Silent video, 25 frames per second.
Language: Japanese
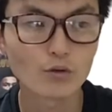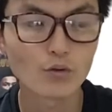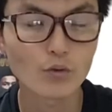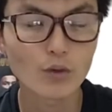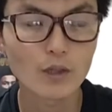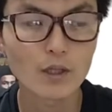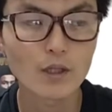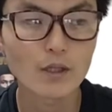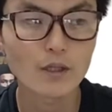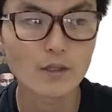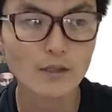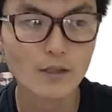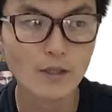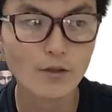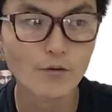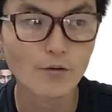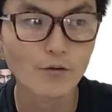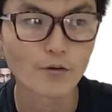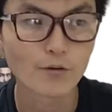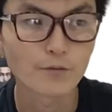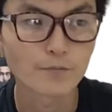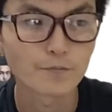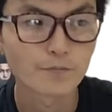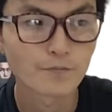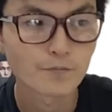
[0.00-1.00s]
ところなんですけ
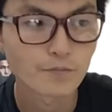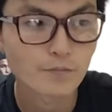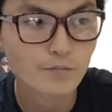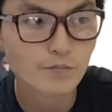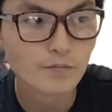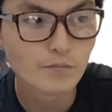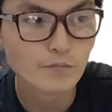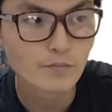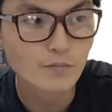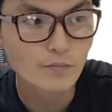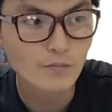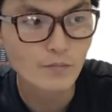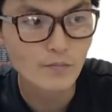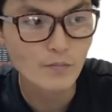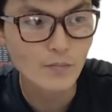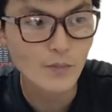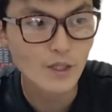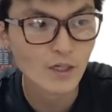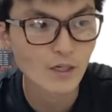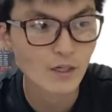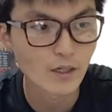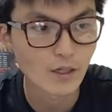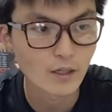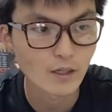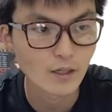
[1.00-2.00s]
ど、
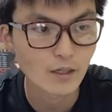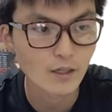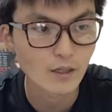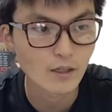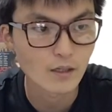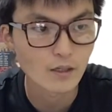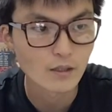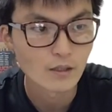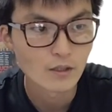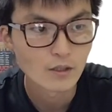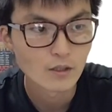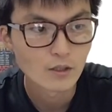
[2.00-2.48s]
えー